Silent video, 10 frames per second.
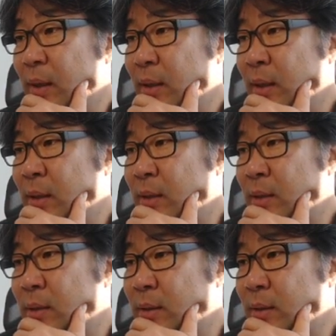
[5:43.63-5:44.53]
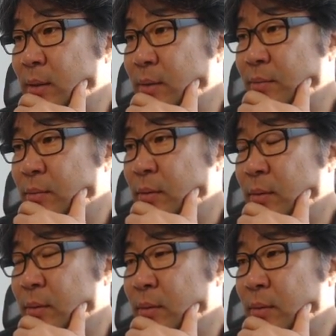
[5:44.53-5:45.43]
예를 들어서
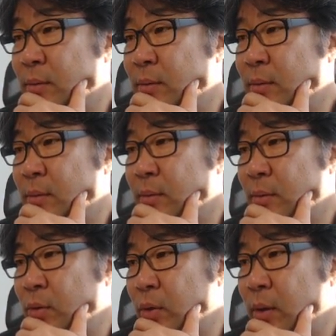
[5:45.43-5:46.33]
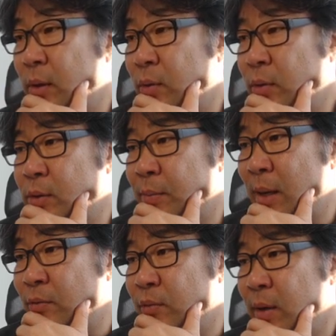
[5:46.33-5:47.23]
뭐 이렇게 이렇게 해서
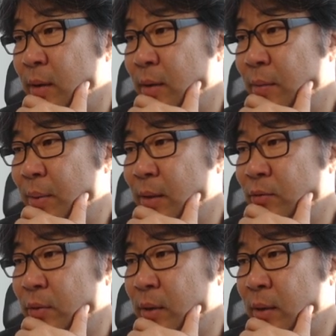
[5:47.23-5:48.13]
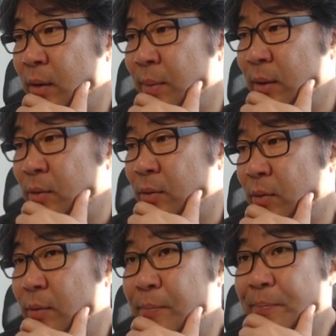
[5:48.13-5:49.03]
방 두 개, 방 두 개 이렇게
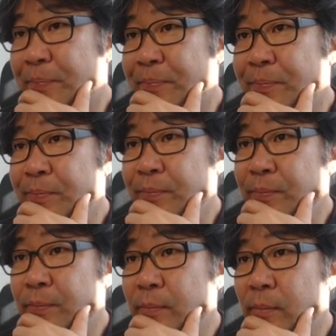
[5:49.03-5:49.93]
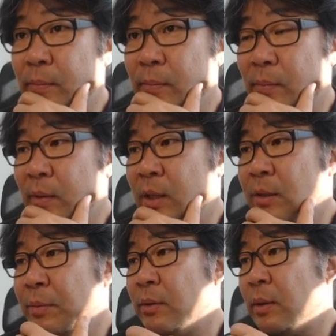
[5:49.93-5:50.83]
만들고 다시
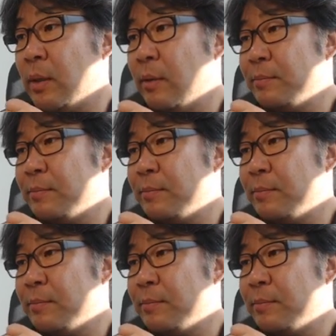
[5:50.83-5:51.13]
한번 그게요